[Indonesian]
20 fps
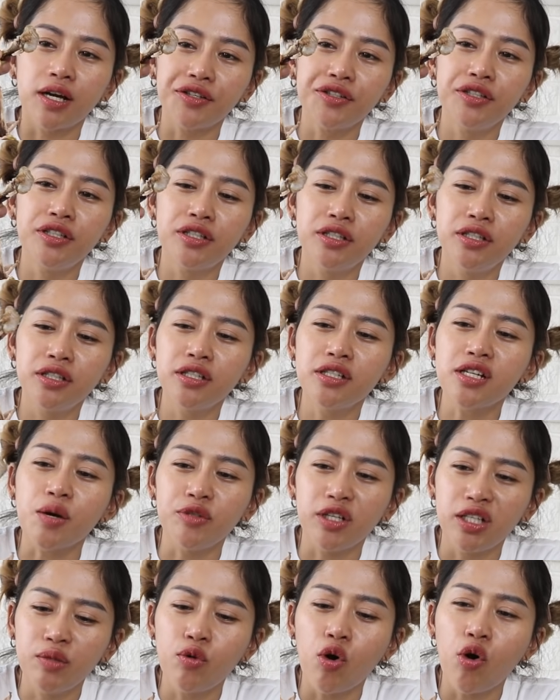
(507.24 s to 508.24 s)
kayak gini-gini ini
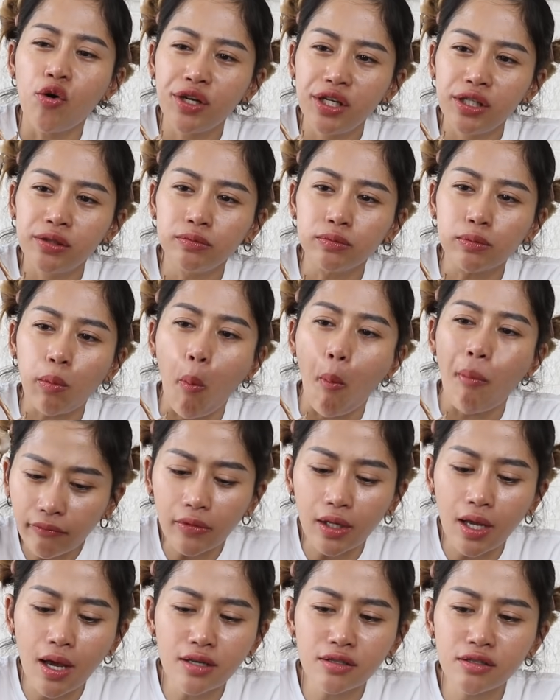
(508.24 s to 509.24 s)
nggak bisa dibohongin.
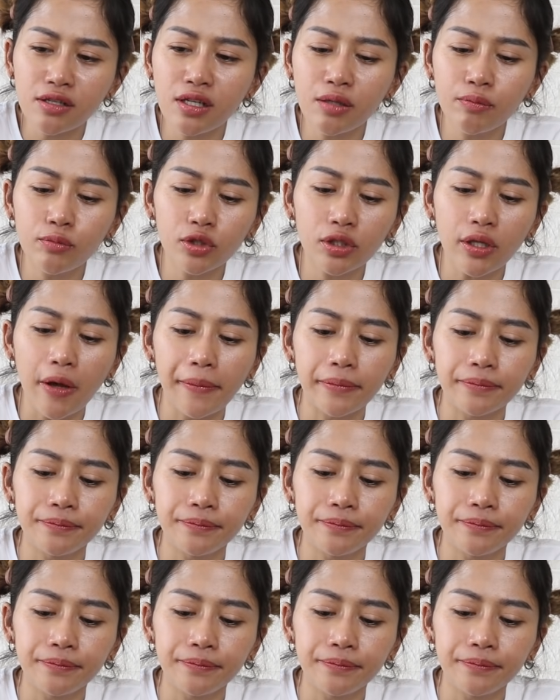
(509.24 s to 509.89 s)
Masih lembut.